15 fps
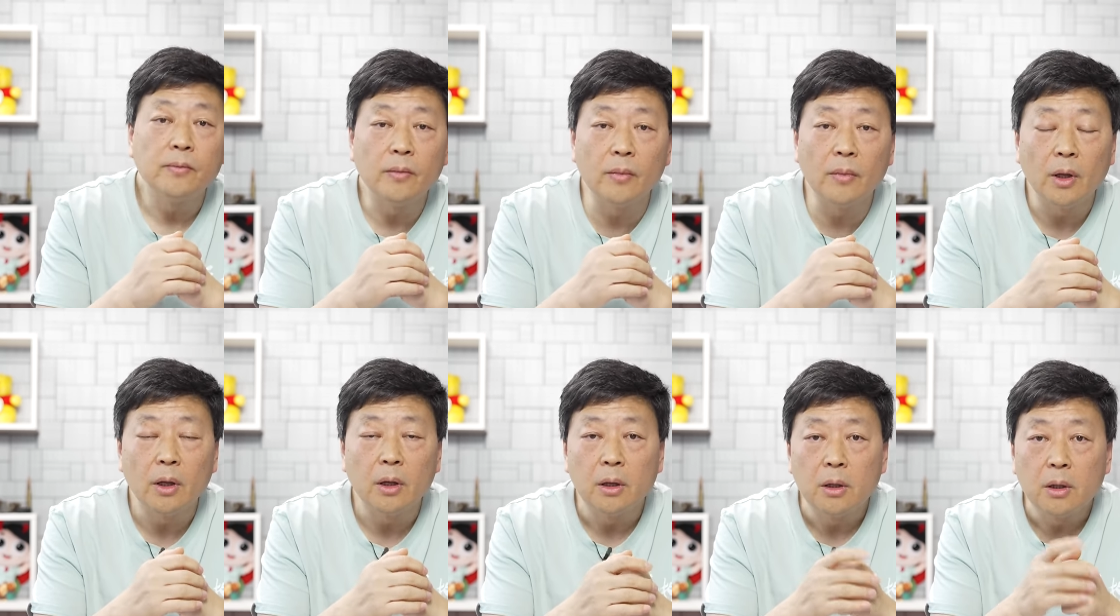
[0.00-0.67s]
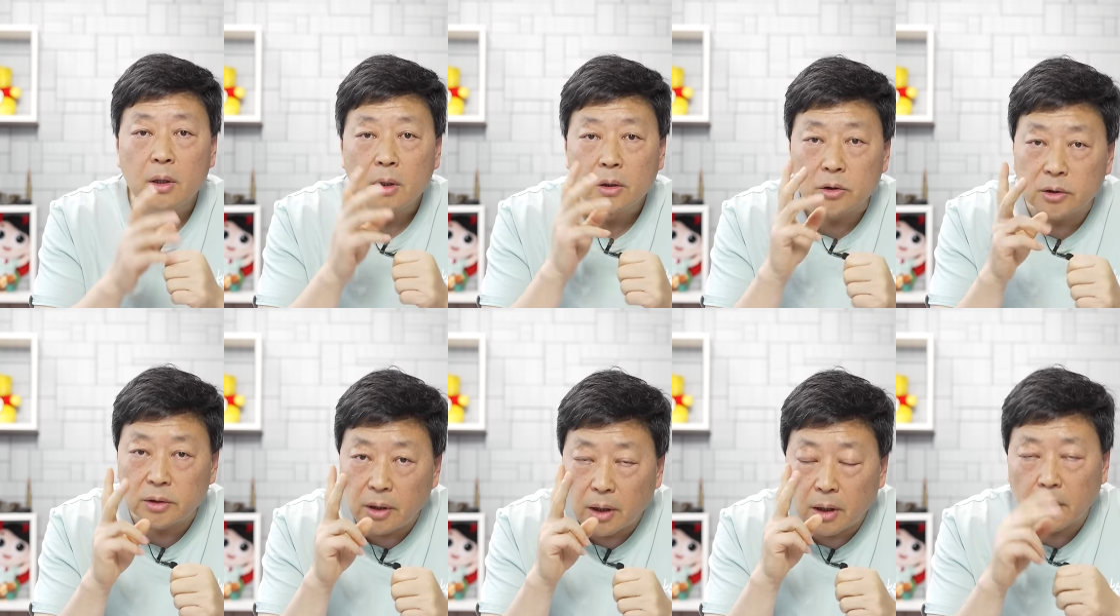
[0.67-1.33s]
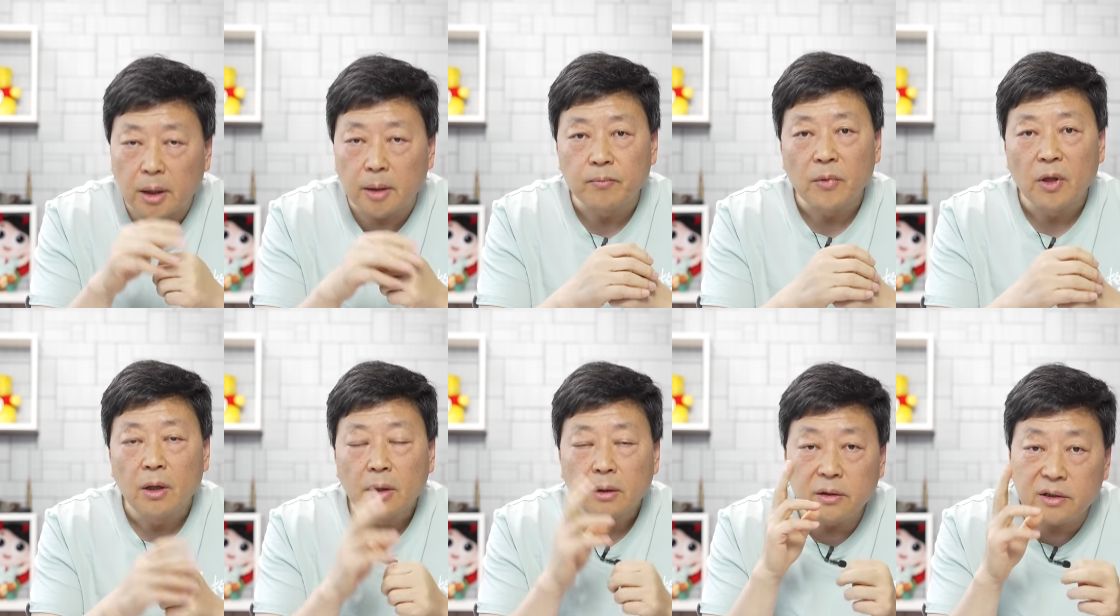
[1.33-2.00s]
嗯，这是第二类，
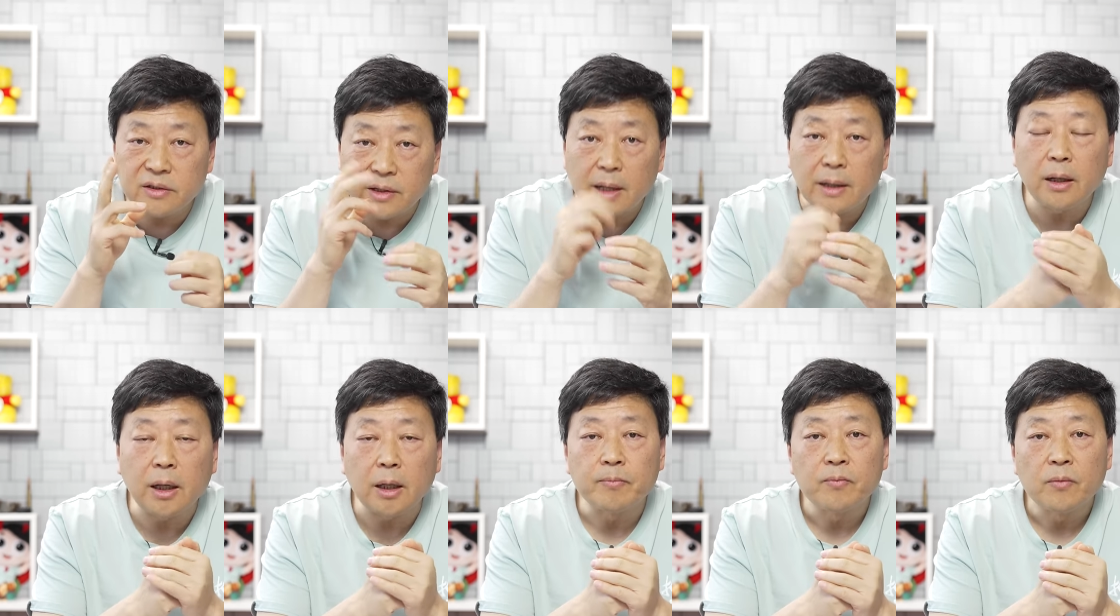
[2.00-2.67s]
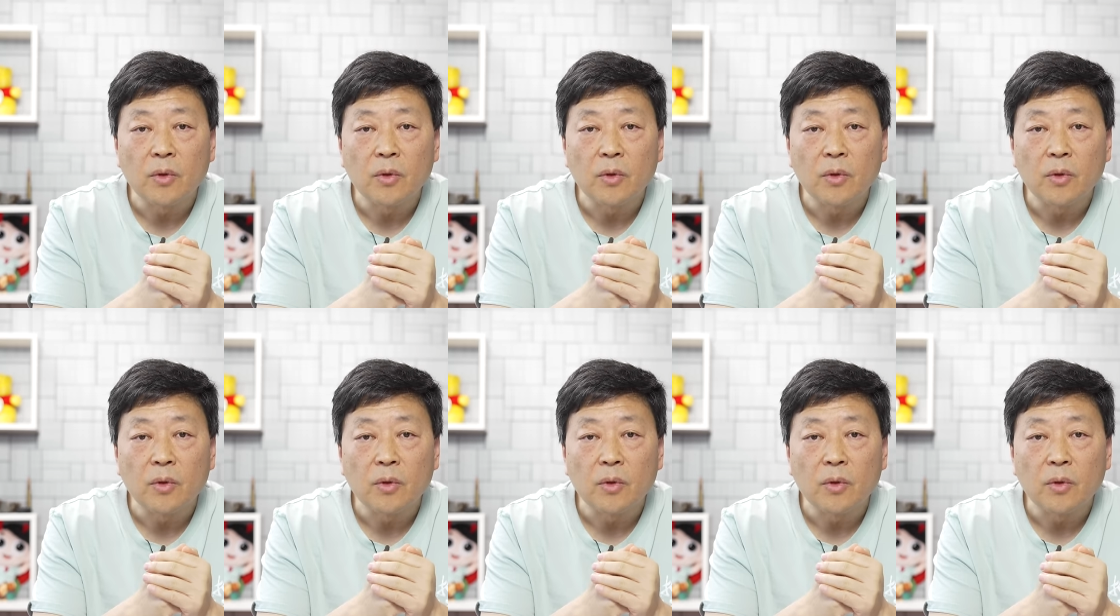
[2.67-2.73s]
第三类。